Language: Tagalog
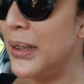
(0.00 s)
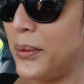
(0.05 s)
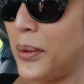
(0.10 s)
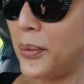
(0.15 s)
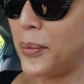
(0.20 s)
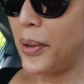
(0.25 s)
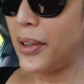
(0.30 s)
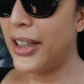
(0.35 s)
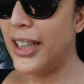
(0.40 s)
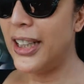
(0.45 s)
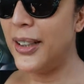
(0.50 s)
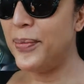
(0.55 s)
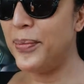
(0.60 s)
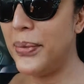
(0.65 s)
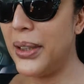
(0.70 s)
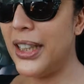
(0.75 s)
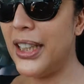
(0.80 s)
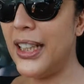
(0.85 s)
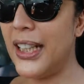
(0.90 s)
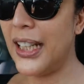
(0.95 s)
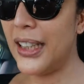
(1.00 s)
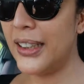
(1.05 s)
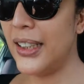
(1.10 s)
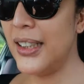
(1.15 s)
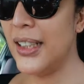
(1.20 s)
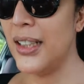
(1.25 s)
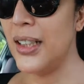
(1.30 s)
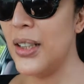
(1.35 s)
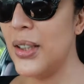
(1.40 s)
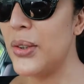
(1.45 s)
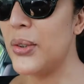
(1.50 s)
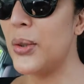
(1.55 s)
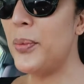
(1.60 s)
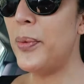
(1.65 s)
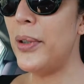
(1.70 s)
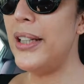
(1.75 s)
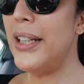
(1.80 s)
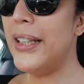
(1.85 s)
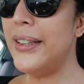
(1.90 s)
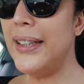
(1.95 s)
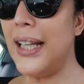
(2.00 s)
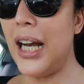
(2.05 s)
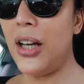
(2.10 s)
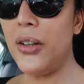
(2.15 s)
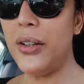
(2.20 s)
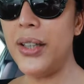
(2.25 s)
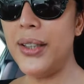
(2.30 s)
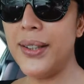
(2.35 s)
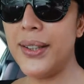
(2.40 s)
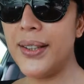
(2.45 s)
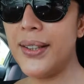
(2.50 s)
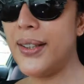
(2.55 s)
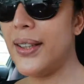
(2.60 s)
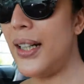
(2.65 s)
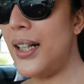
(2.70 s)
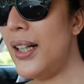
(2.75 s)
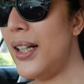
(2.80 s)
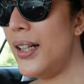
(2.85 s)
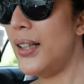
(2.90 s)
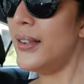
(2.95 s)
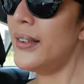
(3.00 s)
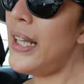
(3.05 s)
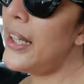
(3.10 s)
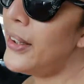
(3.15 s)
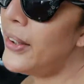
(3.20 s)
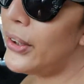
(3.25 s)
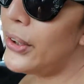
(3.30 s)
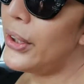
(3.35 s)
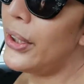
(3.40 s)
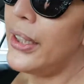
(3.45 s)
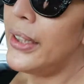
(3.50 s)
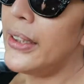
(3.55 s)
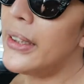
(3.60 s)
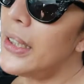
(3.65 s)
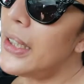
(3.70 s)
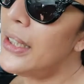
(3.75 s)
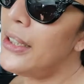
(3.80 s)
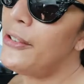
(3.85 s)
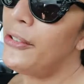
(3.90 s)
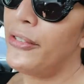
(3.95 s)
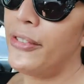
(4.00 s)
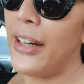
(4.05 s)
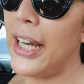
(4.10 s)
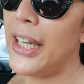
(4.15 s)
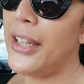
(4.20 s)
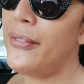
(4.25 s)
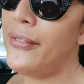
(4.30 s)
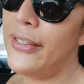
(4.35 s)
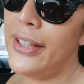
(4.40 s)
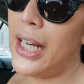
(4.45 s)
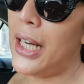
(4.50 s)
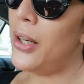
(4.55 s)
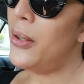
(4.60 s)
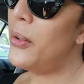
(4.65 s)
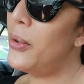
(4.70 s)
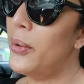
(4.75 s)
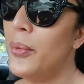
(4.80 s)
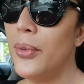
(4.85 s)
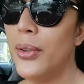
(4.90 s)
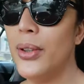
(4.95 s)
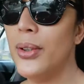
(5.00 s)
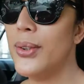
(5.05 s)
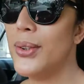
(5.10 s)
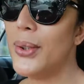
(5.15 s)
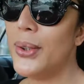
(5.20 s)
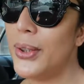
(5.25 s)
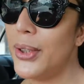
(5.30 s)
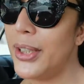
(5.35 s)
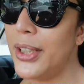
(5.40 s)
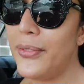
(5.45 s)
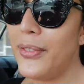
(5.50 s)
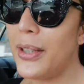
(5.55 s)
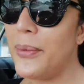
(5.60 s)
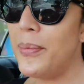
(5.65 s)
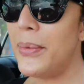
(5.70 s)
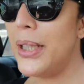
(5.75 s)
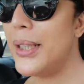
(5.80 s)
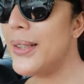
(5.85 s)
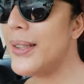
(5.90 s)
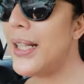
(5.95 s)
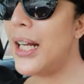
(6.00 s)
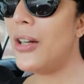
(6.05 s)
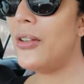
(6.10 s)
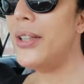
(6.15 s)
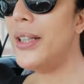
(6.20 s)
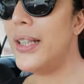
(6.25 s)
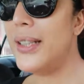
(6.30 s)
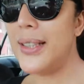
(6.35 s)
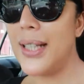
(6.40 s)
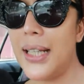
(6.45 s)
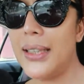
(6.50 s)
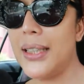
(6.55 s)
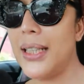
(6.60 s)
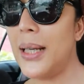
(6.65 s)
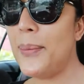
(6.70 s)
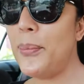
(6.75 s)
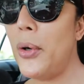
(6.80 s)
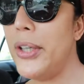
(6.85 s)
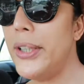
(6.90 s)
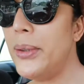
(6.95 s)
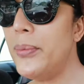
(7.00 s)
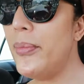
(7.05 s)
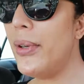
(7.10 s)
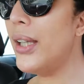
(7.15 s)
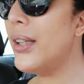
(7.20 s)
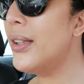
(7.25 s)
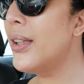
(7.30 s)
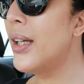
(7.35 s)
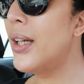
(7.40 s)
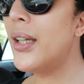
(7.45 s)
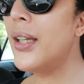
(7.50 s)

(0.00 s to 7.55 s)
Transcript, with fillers: Mapagbigyan natin. Super late na ako. It's uh, 10.35 na. So, 35 minutes na ako late sa appointment.